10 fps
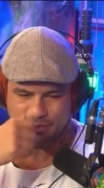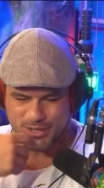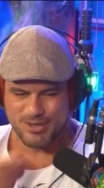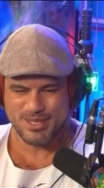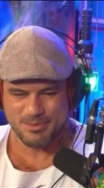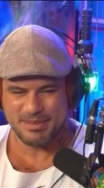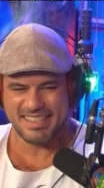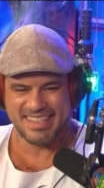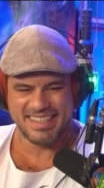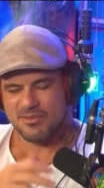por
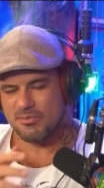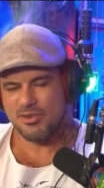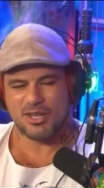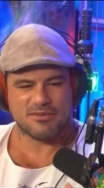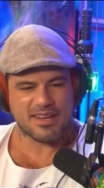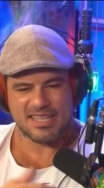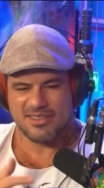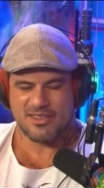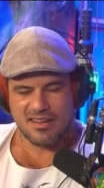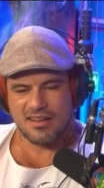indisciplina. Fui buscando
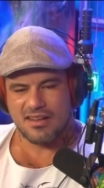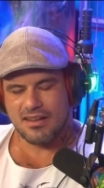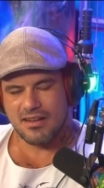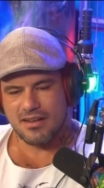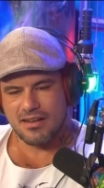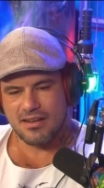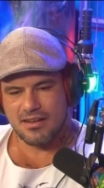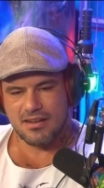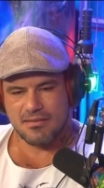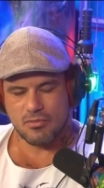várias
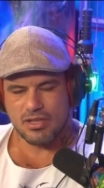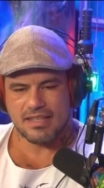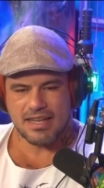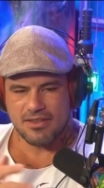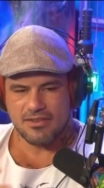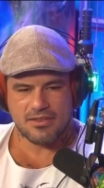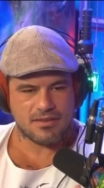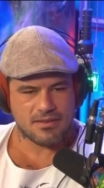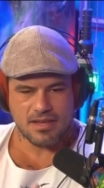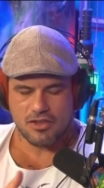uh,
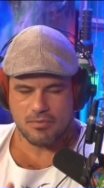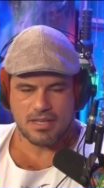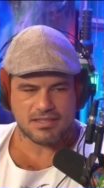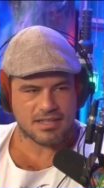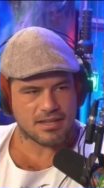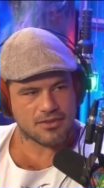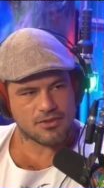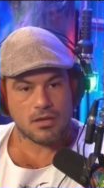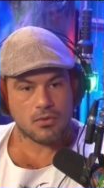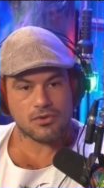modalidades de, artes marciais.
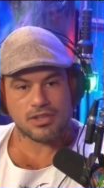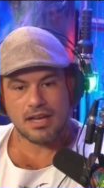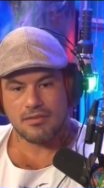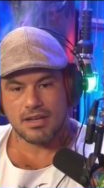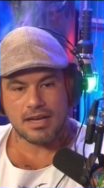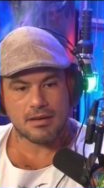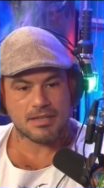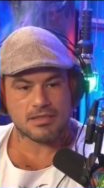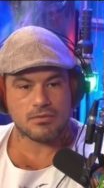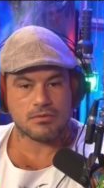Gostou. Eu gostava, cara,
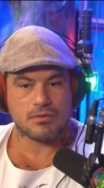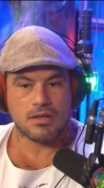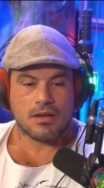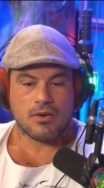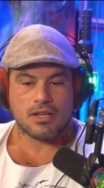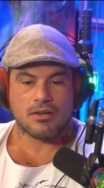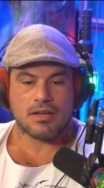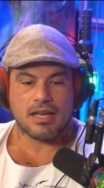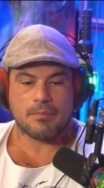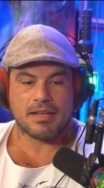mas eu. A hora que,
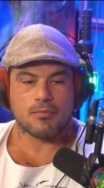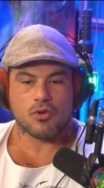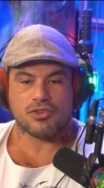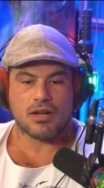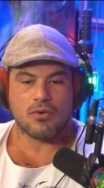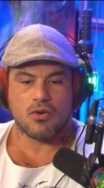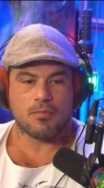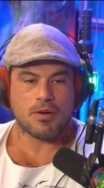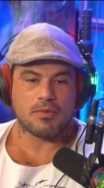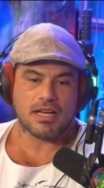que era para demonstrar o
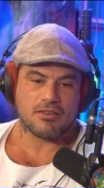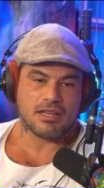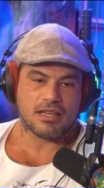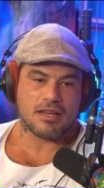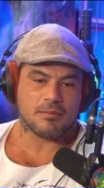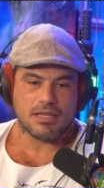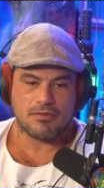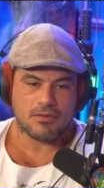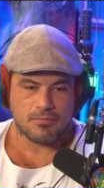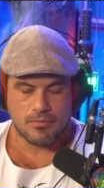golpe, a molequinha lá e me
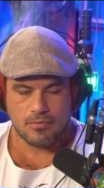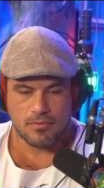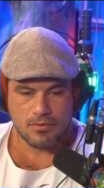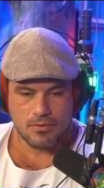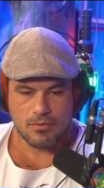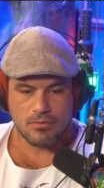dava um,